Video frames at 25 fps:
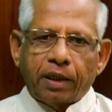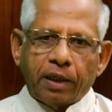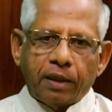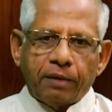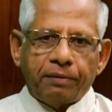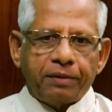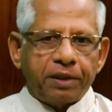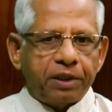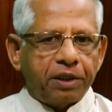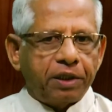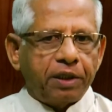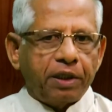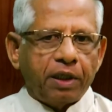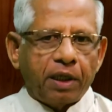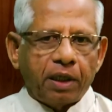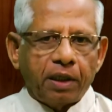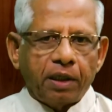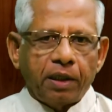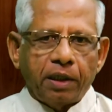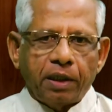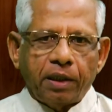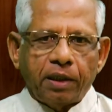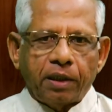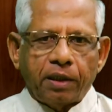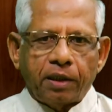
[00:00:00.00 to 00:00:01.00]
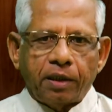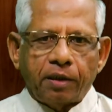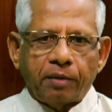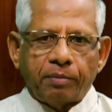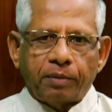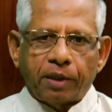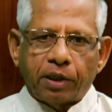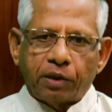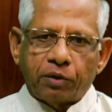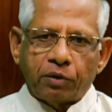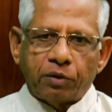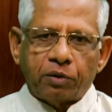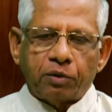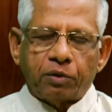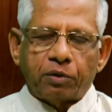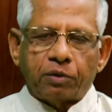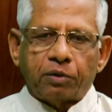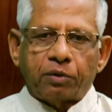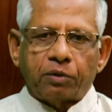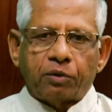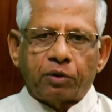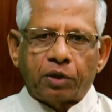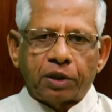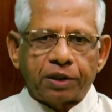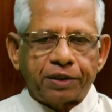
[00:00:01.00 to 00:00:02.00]
అదే విషయాన్ని మనం
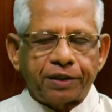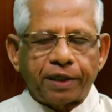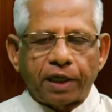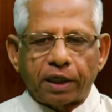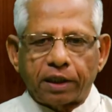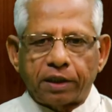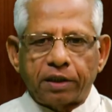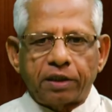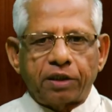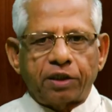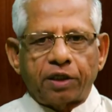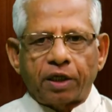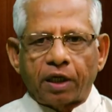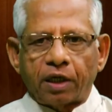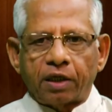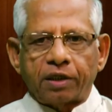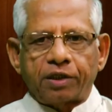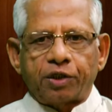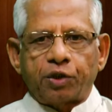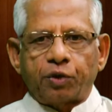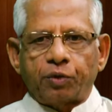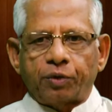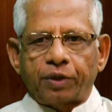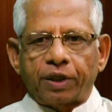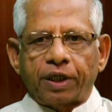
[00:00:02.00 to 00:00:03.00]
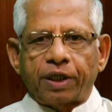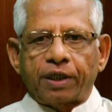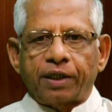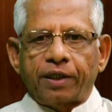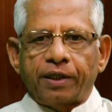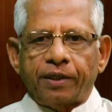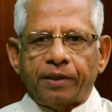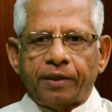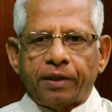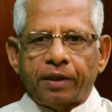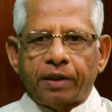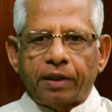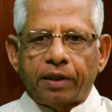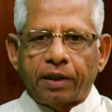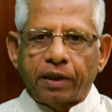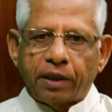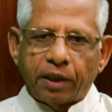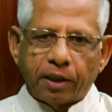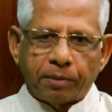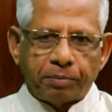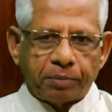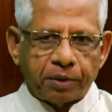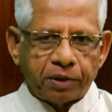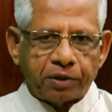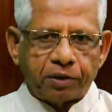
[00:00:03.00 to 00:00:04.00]
కొనసాగించాల్సి ఉన్నది
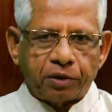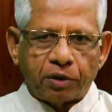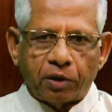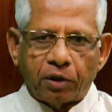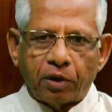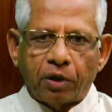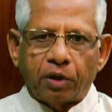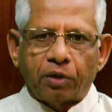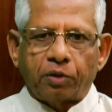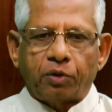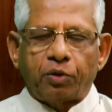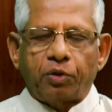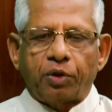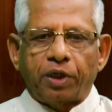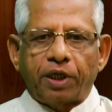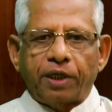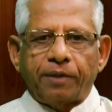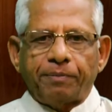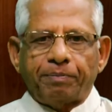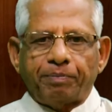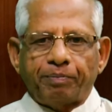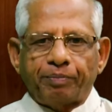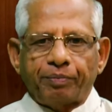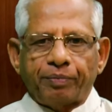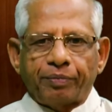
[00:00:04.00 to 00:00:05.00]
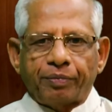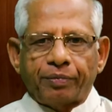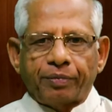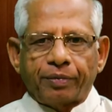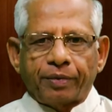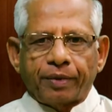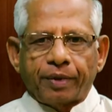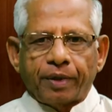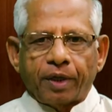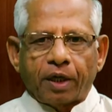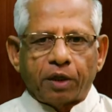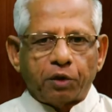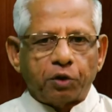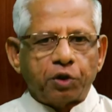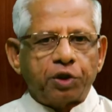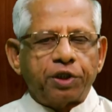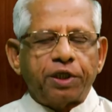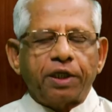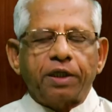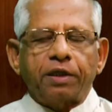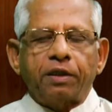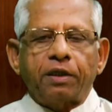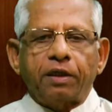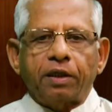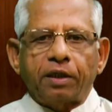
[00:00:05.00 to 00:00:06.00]
ఈ ఎపిసోడ్లో కూడా
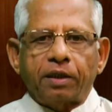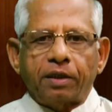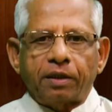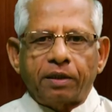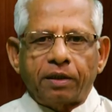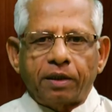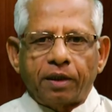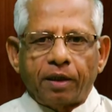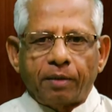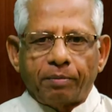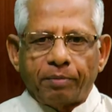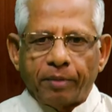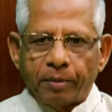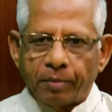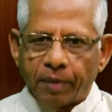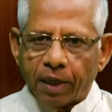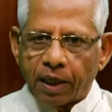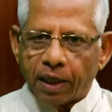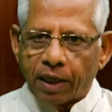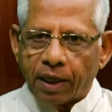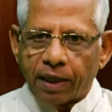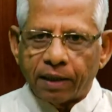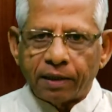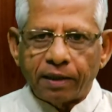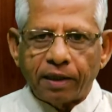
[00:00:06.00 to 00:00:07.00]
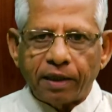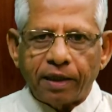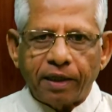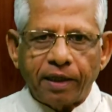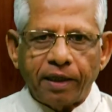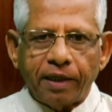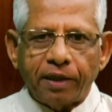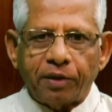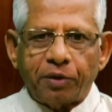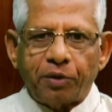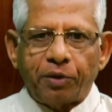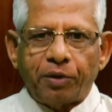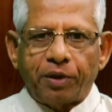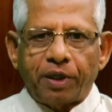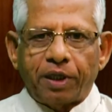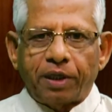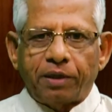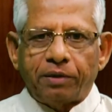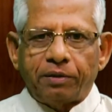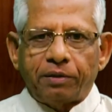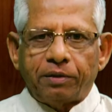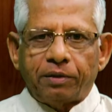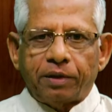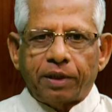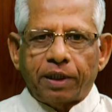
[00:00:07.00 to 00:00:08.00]
అందుచేత మిమ్మల్ని అందరినీ
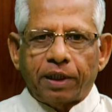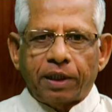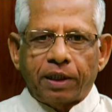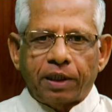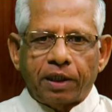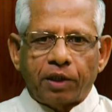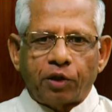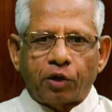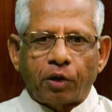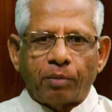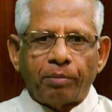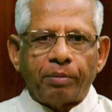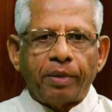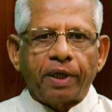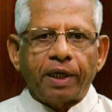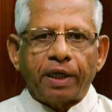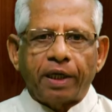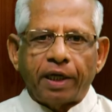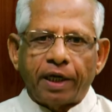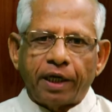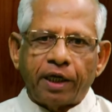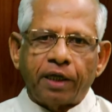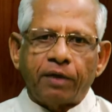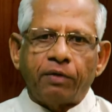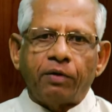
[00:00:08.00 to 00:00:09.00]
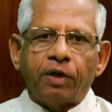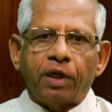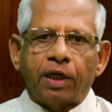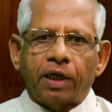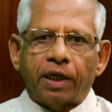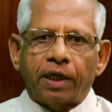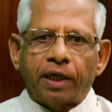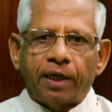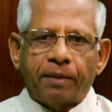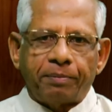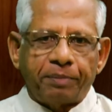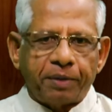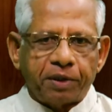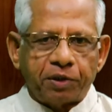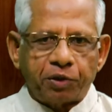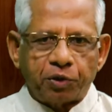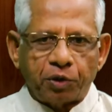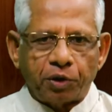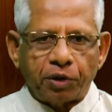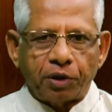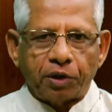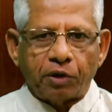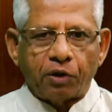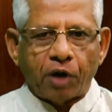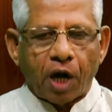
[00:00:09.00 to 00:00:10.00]
కూడాను ఈ తొంభై ఏడవ
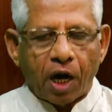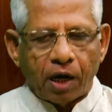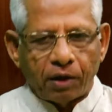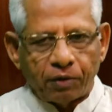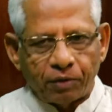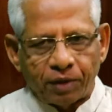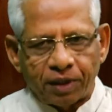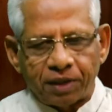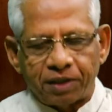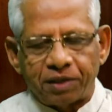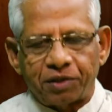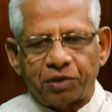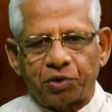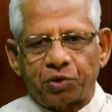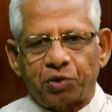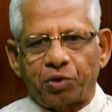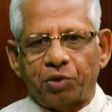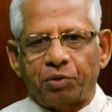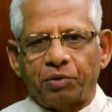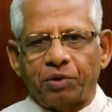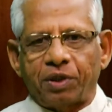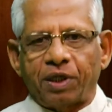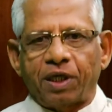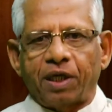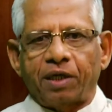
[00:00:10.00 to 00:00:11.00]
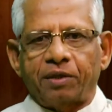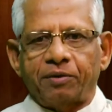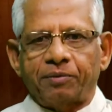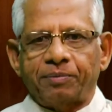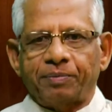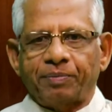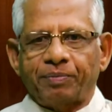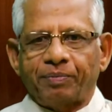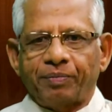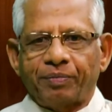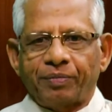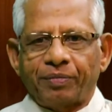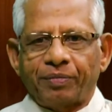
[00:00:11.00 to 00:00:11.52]
ఎపిసోడ్కు ఆహ్వానిస్తూ ఉన్నాను